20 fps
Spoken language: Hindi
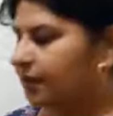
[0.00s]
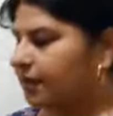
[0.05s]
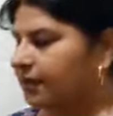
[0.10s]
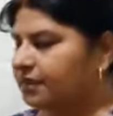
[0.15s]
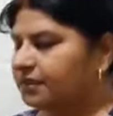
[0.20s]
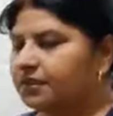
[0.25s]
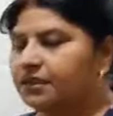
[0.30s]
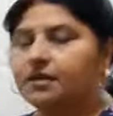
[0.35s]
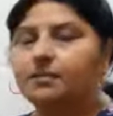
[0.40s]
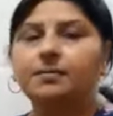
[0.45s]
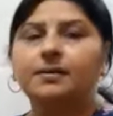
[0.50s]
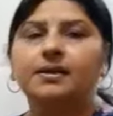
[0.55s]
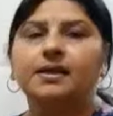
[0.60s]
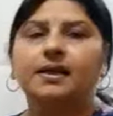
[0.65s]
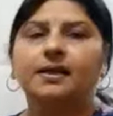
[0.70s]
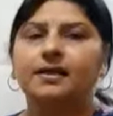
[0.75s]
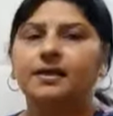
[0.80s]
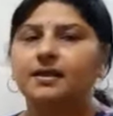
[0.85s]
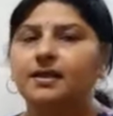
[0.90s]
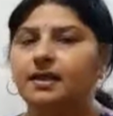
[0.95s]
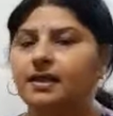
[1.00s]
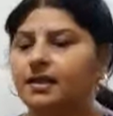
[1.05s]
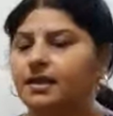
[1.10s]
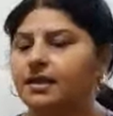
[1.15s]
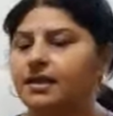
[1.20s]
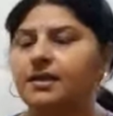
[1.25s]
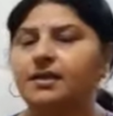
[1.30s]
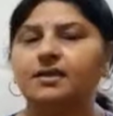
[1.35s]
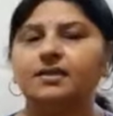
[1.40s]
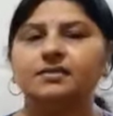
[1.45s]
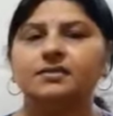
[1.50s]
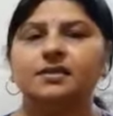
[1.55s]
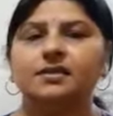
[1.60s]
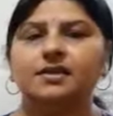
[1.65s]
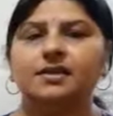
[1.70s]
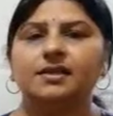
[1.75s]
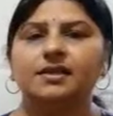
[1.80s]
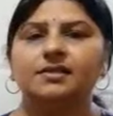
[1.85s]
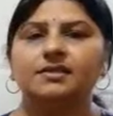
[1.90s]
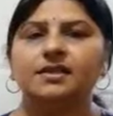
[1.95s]
कस्टर्ड बनाने के लिए इस
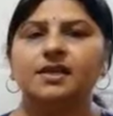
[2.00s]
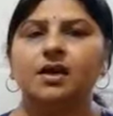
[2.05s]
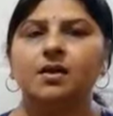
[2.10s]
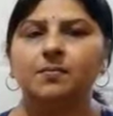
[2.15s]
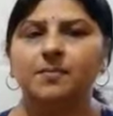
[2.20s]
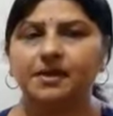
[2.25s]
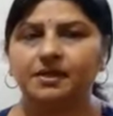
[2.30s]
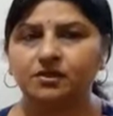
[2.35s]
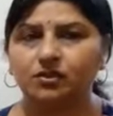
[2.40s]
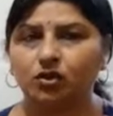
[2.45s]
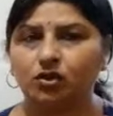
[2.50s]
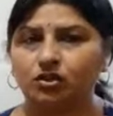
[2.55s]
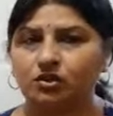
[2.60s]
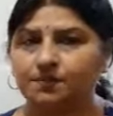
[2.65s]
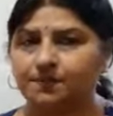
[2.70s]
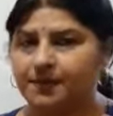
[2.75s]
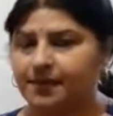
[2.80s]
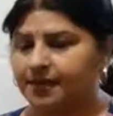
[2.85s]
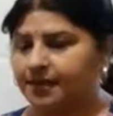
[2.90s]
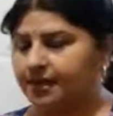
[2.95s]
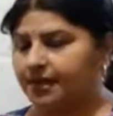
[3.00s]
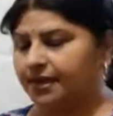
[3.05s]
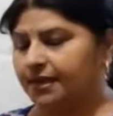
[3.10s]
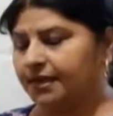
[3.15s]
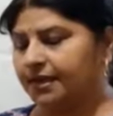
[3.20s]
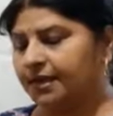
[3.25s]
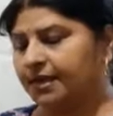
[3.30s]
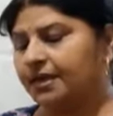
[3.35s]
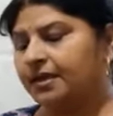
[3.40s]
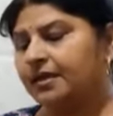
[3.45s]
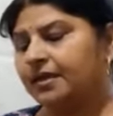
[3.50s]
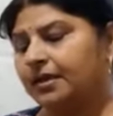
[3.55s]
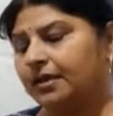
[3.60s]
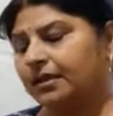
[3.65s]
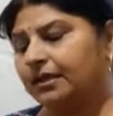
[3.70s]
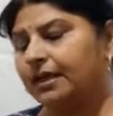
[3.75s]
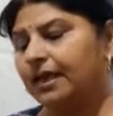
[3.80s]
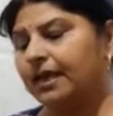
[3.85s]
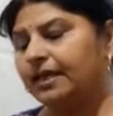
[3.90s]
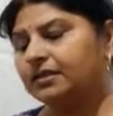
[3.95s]
तरीके से हम एक सॉस पैन लेंगे
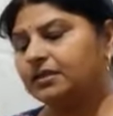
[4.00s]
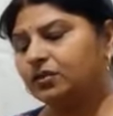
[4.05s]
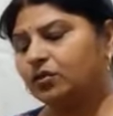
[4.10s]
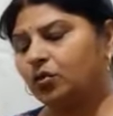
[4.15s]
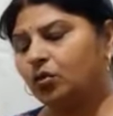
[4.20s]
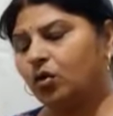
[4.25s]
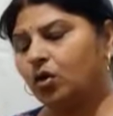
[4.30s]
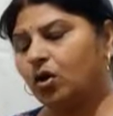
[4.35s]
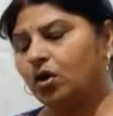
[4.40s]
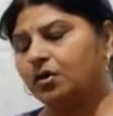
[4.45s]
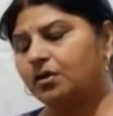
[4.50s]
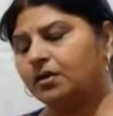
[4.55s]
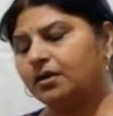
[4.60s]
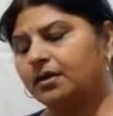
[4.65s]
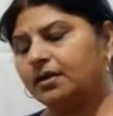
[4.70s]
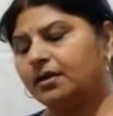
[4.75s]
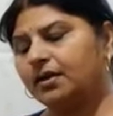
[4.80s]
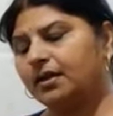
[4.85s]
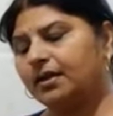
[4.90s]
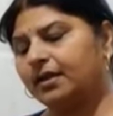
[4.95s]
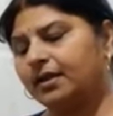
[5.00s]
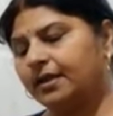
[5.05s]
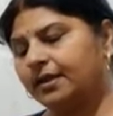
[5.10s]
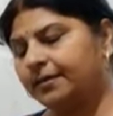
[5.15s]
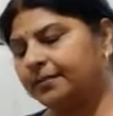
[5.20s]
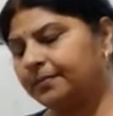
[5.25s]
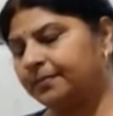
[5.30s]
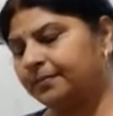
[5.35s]
गैस को ऑन कर लेंगे